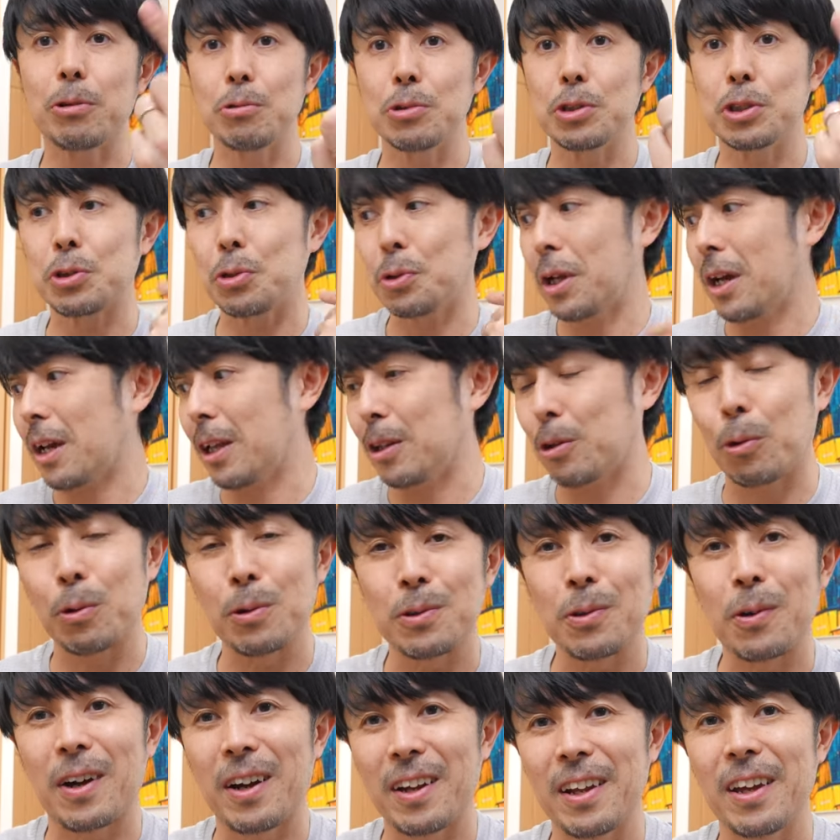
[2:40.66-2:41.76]
と後ろだけ撮
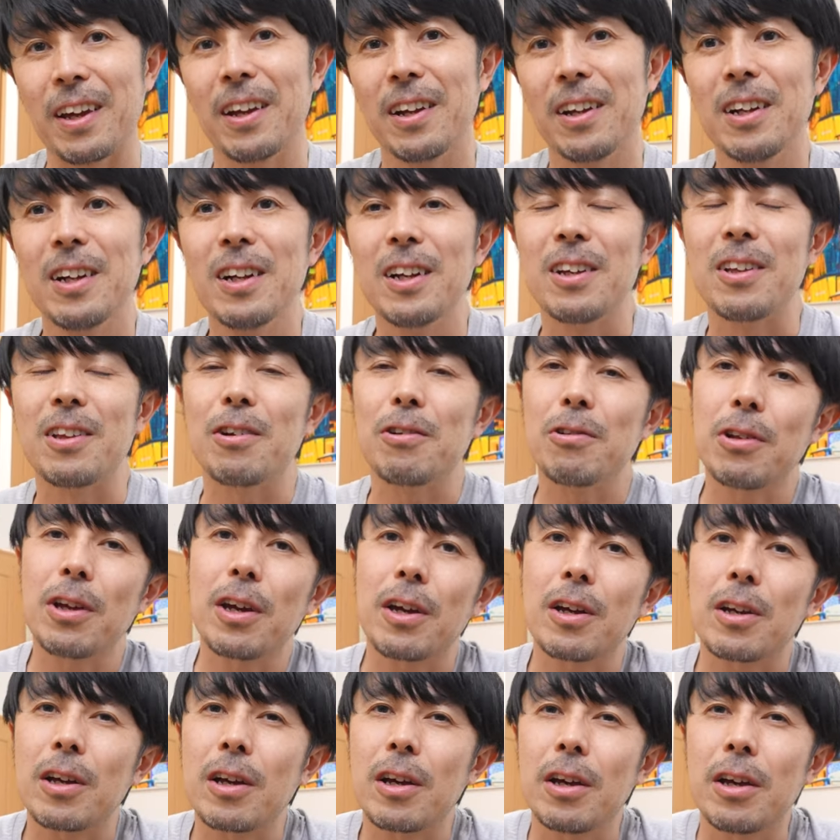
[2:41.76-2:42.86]
るとかね。なの
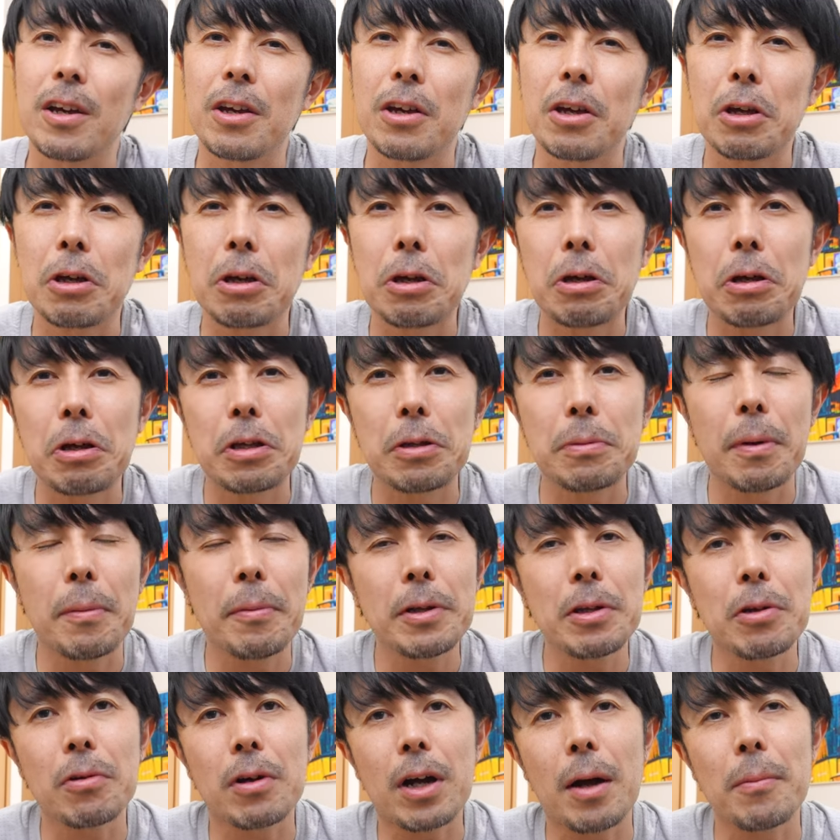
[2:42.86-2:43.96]
で、今
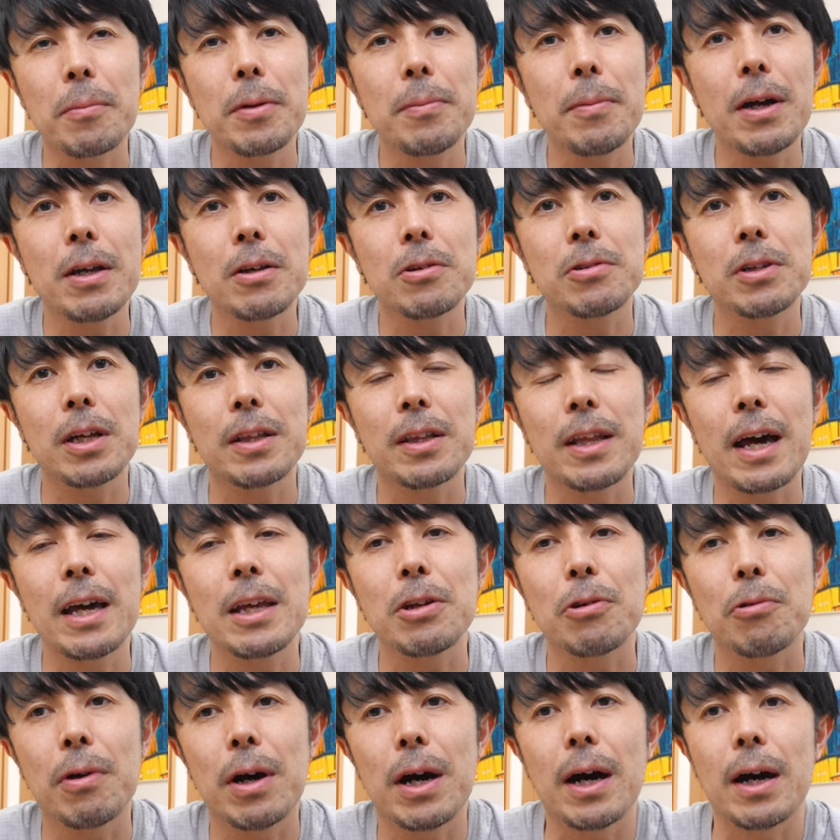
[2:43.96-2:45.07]
までの紙マイクにはな
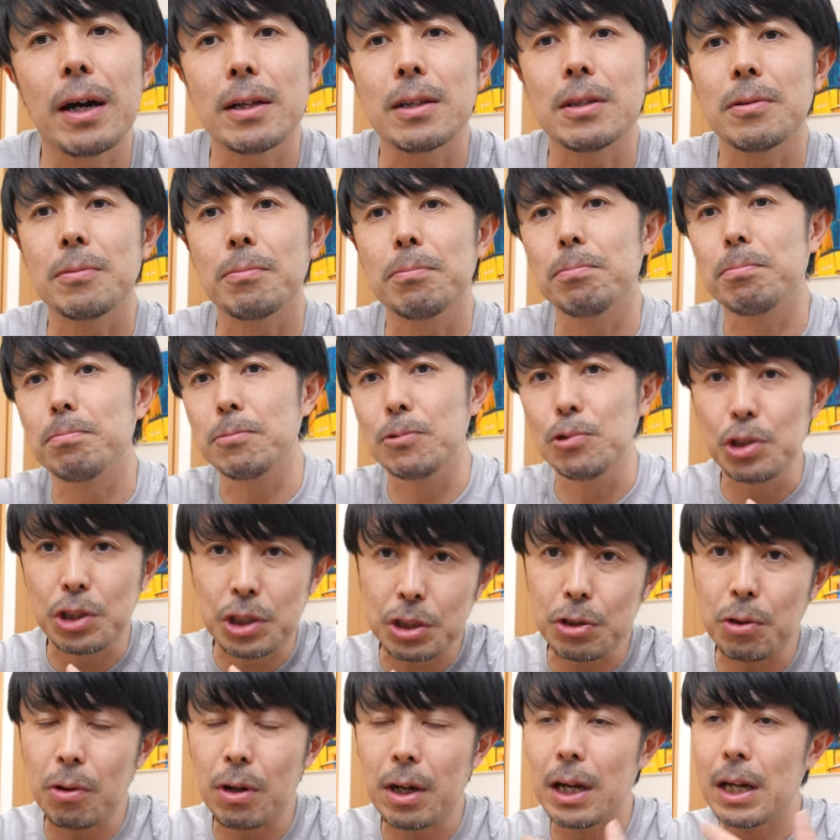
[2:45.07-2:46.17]
いのは、
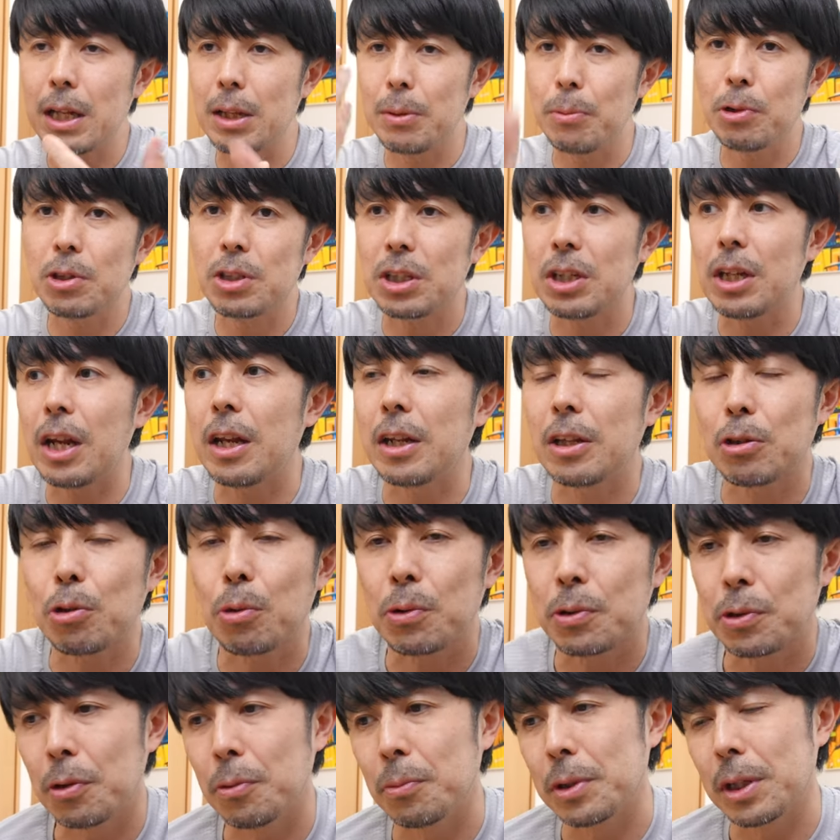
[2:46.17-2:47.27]
後ろからでも綺麗に撮
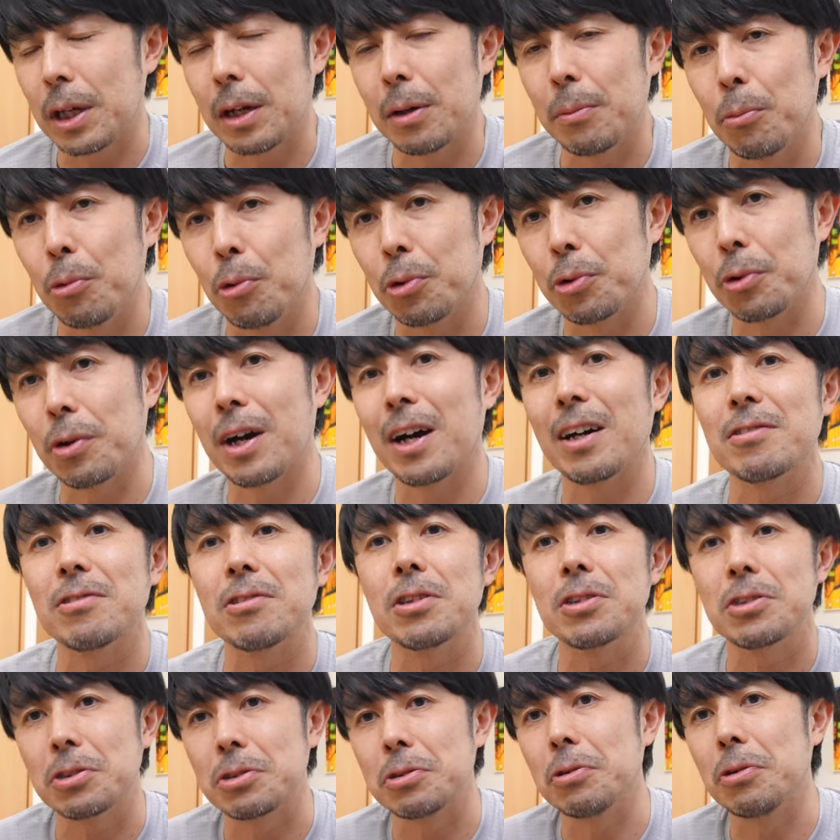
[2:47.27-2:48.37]
るよみたいなモードがあるん
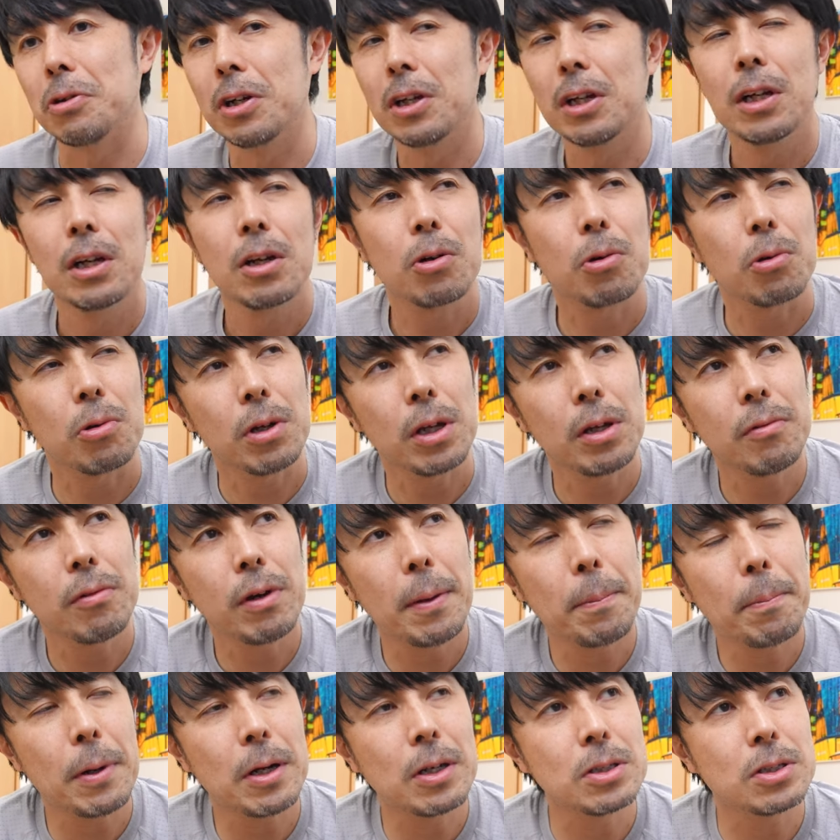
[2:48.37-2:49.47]
ですよ。この辺は
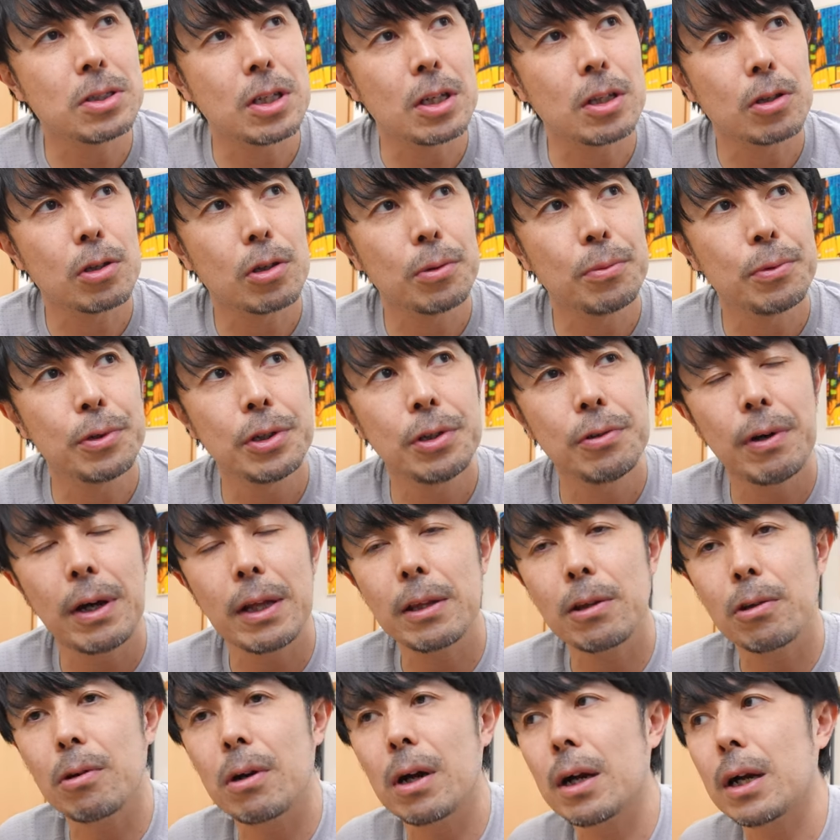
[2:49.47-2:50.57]
やっぱり
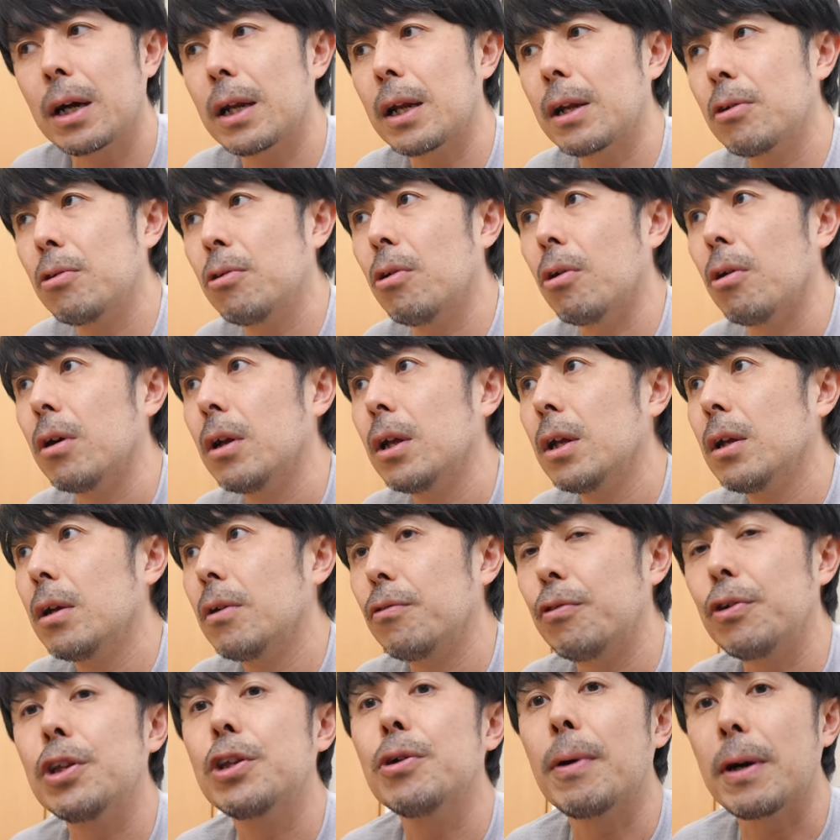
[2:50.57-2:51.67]
ZV-1 とかからの
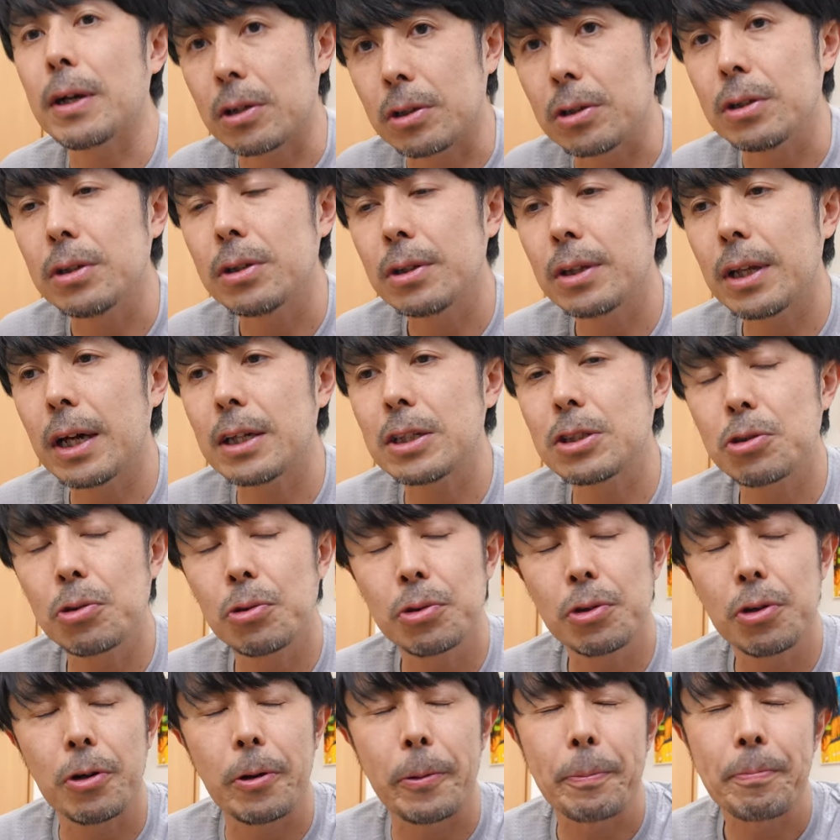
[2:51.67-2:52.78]
フィードバック、内蔵
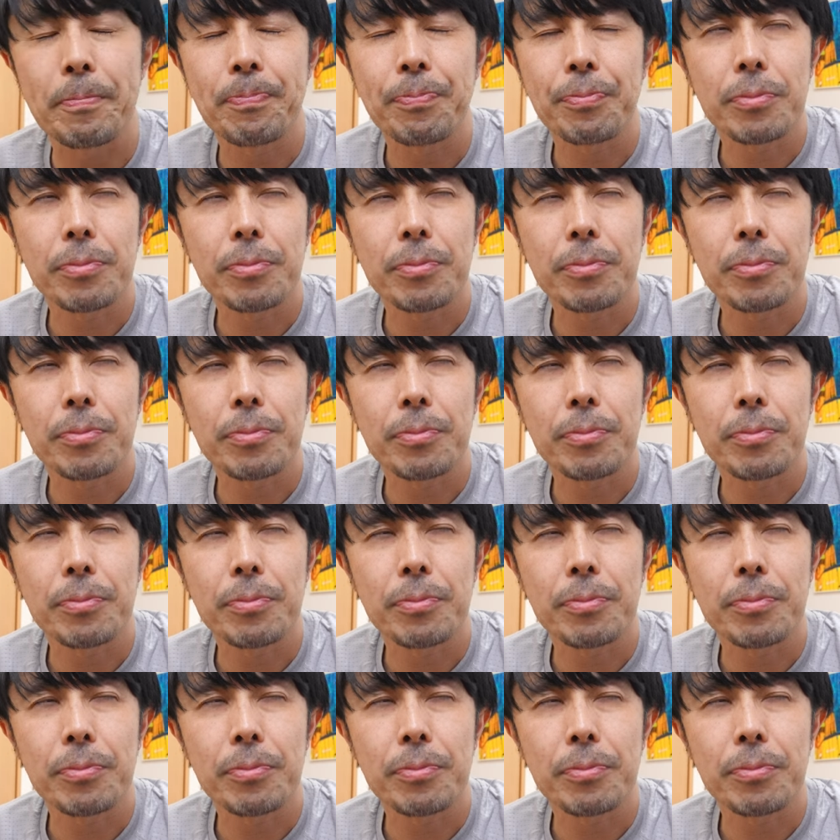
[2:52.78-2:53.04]
の、